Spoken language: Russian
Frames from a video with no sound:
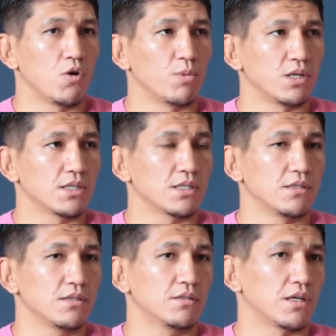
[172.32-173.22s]
у меня есть
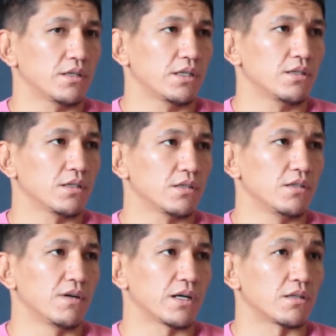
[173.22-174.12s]
конкретно
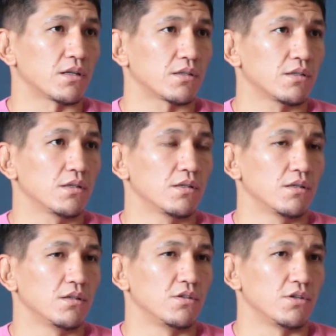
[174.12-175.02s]
два контракта.
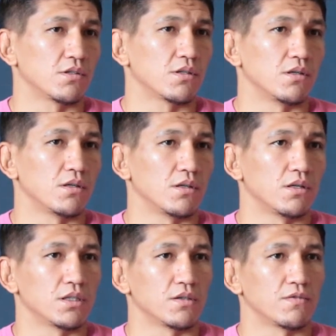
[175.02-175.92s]
То есть э,
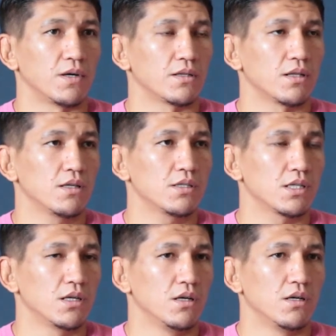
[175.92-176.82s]
это Fight Nights
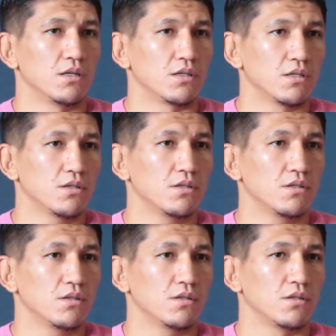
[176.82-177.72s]

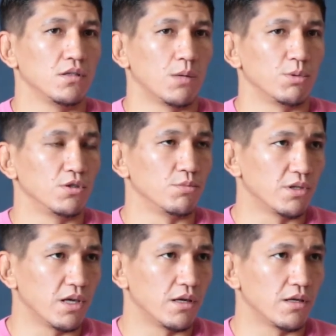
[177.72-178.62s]
и
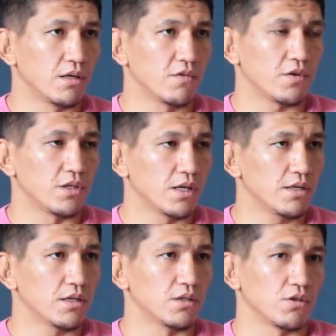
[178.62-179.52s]
WBK в
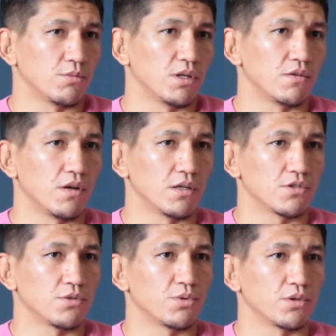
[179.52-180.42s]
Китае, которым я являюсь
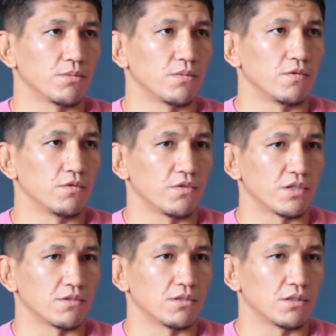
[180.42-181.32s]
чемпионом
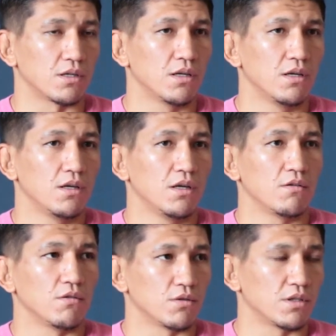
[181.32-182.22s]
двухвесовых, да.
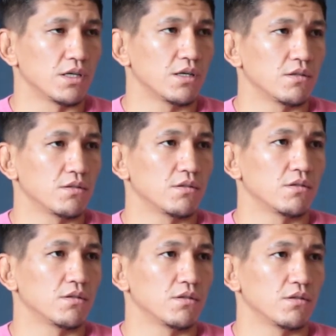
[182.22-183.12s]
Вот я э,
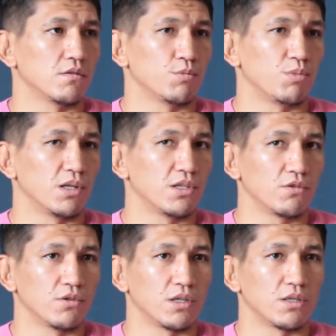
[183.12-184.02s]
вот
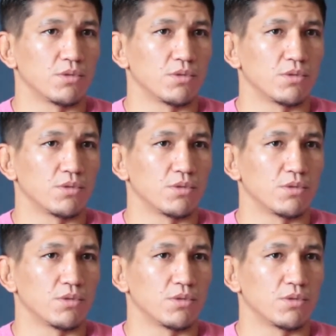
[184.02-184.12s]
планирую, они